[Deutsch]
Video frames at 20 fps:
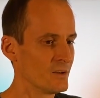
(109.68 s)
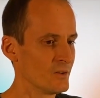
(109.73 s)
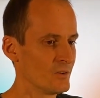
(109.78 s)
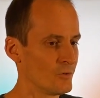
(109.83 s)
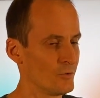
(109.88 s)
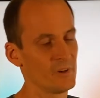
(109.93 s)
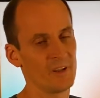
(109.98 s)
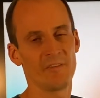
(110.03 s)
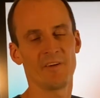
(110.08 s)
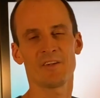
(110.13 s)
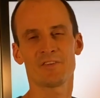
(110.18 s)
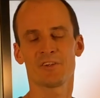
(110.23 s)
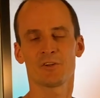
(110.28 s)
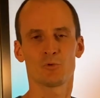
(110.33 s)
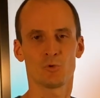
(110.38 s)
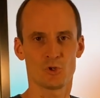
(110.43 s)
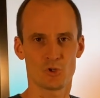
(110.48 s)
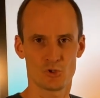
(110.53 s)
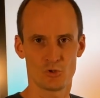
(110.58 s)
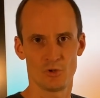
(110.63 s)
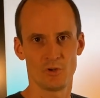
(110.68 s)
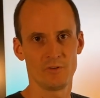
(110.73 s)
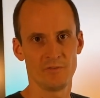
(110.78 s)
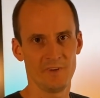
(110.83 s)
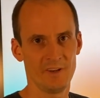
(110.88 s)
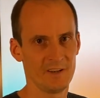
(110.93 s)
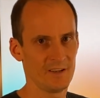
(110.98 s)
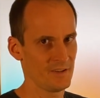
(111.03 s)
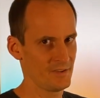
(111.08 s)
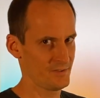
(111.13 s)
Und da wäre es natürlich schön,
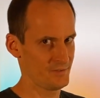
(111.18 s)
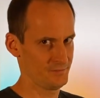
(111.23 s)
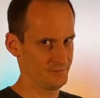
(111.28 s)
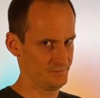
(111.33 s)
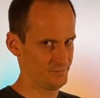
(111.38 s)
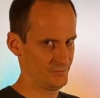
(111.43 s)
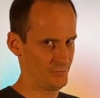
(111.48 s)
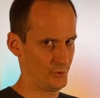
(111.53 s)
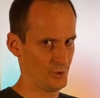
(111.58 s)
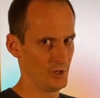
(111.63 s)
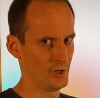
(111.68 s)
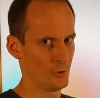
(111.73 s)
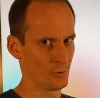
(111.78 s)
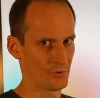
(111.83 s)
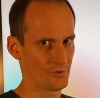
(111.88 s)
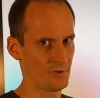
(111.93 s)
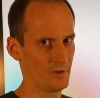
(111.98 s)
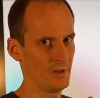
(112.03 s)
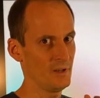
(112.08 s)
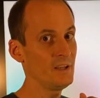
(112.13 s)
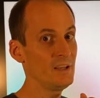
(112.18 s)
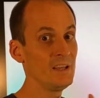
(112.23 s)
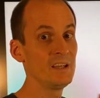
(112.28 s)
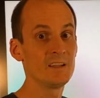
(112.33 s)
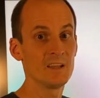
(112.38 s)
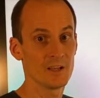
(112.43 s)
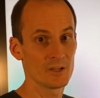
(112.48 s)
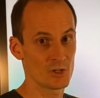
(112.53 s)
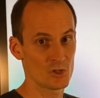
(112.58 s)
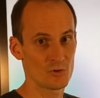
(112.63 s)
wenn das für die Nutzer
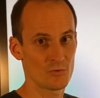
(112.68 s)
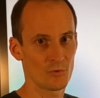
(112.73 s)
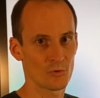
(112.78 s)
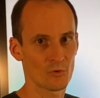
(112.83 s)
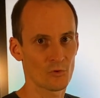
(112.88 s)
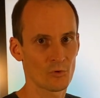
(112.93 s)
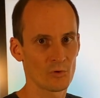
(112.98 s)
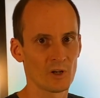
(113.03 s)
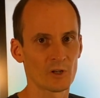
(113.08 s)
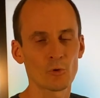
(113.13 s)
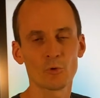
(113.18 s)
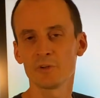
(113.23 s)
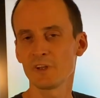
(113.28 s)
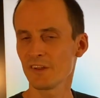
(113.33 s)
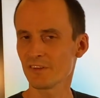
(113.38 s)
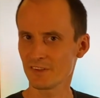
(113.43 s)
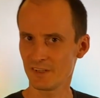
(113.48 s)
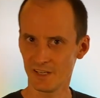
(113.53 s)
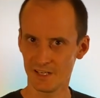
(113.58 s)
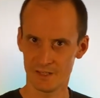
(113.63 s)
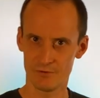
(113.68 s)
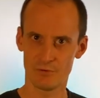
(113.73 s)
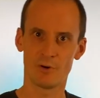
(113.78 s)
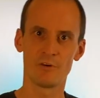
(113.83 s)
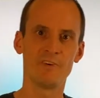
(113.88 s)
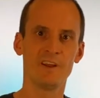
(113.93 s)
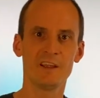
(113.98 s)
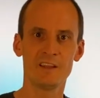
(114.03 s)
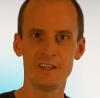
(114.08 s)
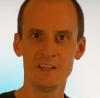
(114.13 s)
identisch funktioniert. Und das kann ich
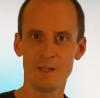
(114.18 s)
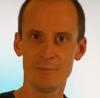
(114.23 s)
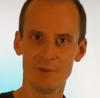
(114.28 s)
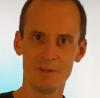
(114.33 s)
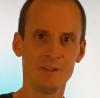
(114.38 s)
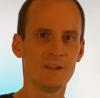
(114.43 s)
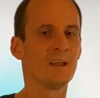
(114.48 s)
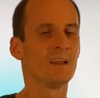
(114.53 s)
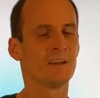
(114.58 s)
vorwegnehmen.